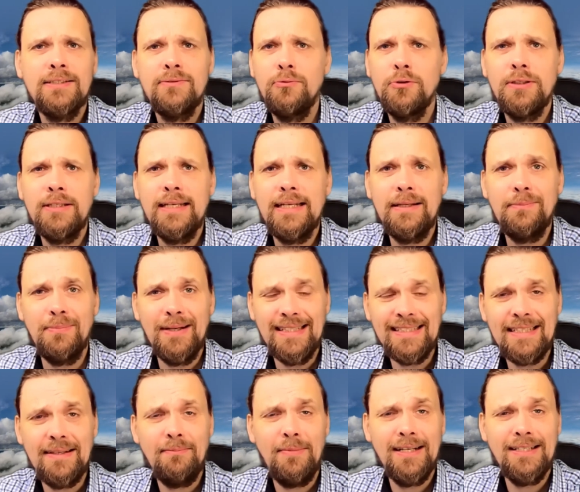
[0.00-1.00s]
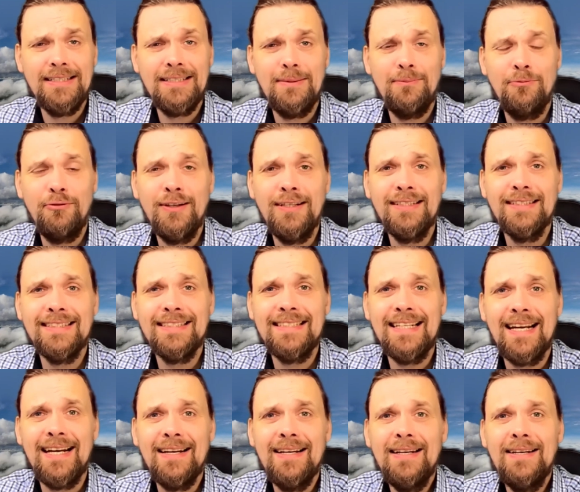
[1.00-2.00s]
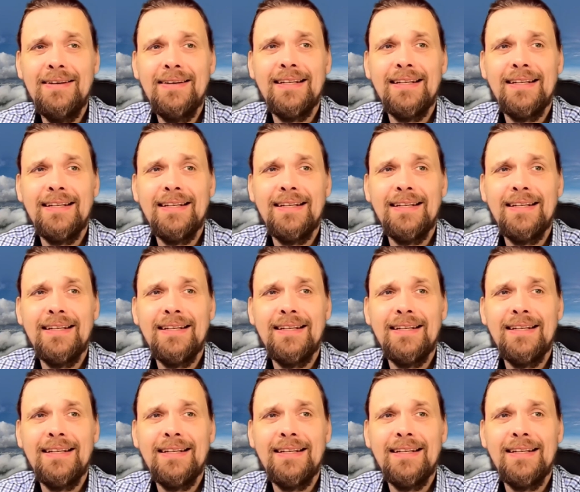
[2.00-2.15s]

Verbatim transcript: es wurde nicht besser meines Empfindens nach,